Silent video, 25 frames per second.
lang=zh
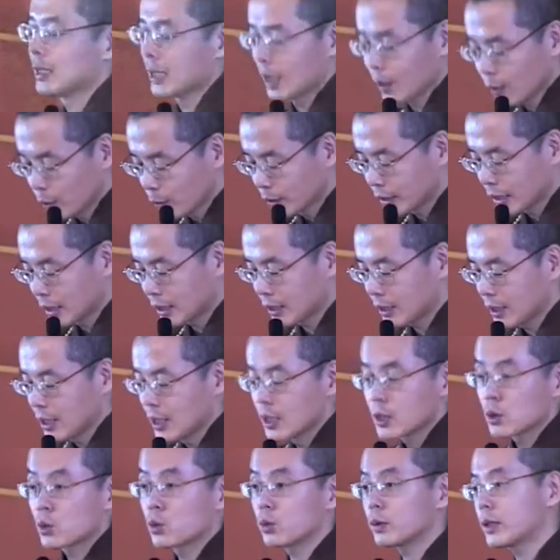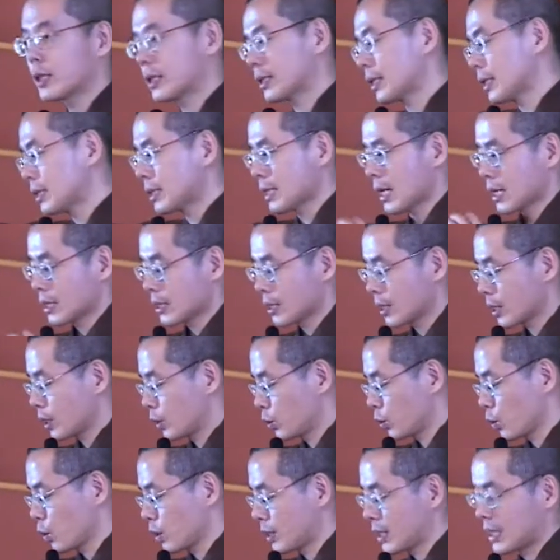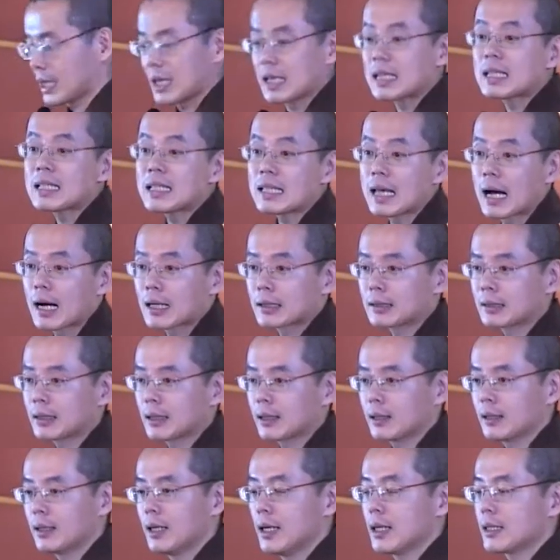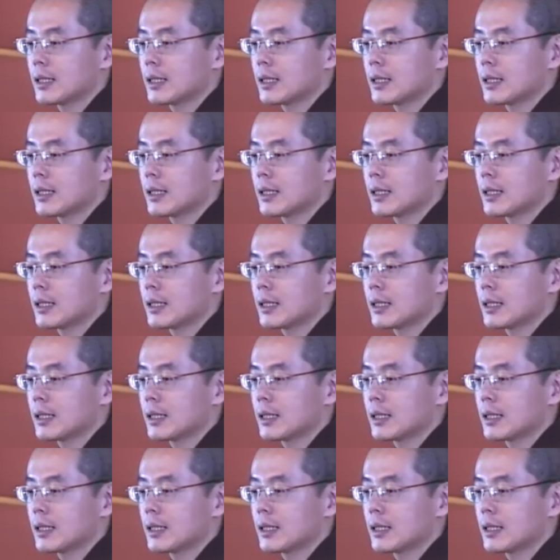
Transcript: 然后呢。 猪的身上是很多泥浆的，